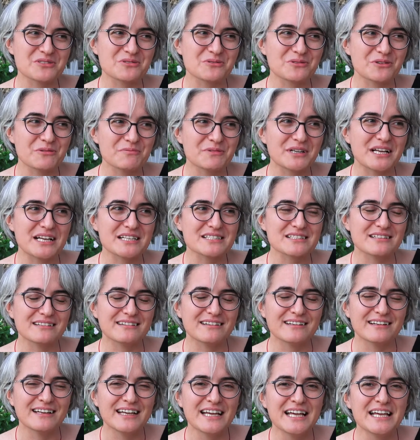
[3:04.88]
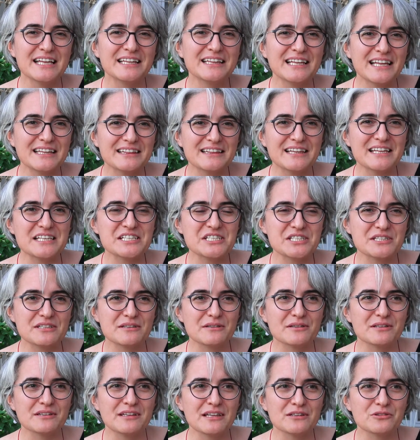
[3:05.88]
sonra biraz e, netleş
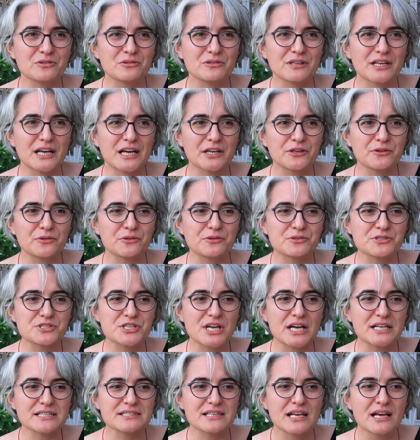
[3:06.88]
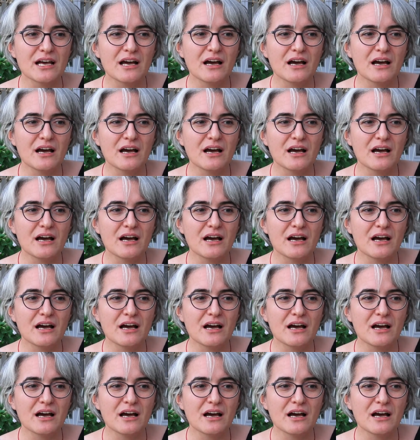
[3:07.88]
net olarak göreceğiz.